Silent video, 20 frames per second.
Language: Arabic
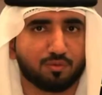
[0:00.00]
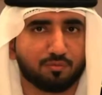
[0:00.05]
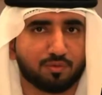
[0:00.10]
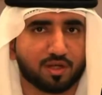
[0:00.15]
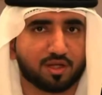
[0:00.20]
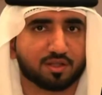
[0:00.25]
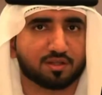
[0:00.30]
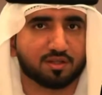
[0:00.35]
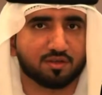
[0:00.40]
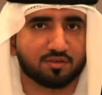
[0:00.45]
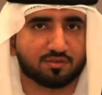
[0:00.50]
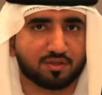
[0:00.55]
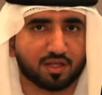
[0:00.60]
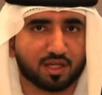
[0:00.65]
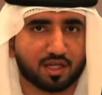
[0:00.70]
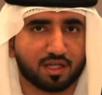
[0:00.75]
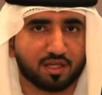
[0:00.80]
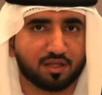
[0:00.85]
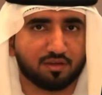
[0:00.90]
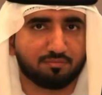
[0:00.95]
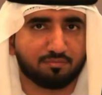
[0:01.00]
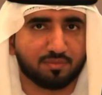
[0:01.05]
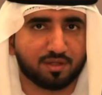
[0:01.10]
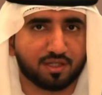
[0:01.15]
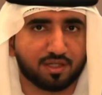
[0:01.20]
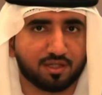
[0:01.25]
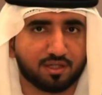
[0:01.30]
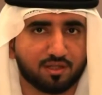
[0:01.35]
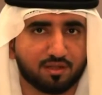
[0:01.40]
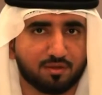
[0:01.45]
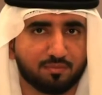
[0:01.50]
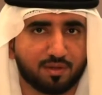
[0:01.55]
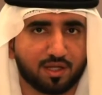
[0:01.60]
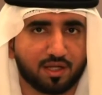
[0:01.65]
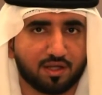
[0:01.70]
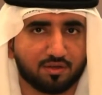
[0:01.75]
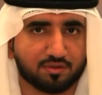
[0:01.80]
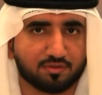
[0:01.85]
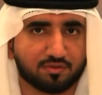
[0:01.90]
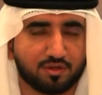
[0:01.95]
والمناطق السكنيه في مدينه دبا
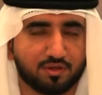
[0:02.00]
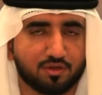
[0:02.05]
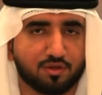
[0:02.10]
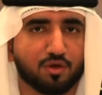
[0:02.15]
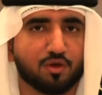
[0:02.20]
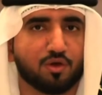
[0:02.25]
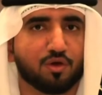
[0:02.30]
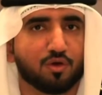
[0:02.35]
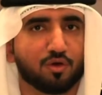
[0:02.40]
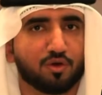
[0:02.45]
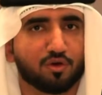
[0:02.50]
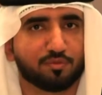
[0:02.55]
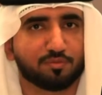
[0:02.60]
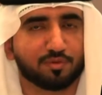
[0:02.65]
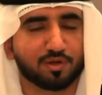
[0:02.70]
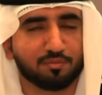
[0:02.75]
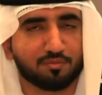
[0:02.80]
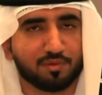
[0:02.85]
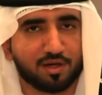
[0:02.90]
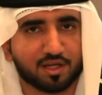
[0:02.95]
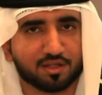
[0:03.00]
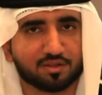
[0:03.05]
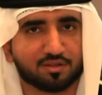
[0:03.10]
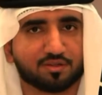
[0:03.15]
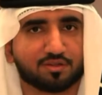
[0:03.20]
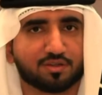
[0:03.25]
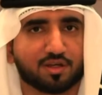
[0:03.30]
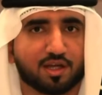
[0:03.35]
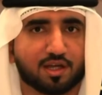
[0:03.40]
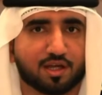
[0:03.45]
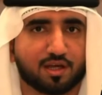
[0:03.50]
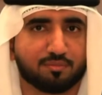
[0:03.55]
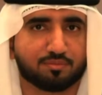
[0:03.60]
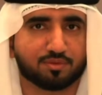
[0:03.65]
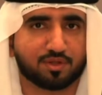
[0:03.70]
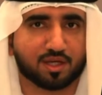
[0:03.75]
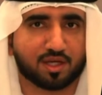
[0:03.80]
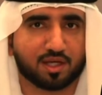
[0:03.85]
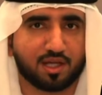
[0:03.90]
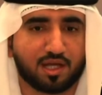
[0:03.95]
الحصن وبإمارة الشارقة
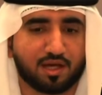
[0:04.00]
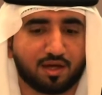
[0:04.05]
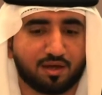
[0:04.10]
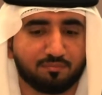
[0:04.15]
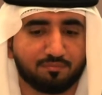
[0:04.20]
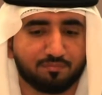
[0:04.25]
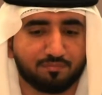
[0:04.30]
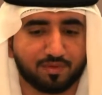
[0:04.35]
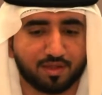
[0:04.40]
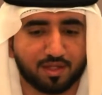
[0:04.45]
بشكل عام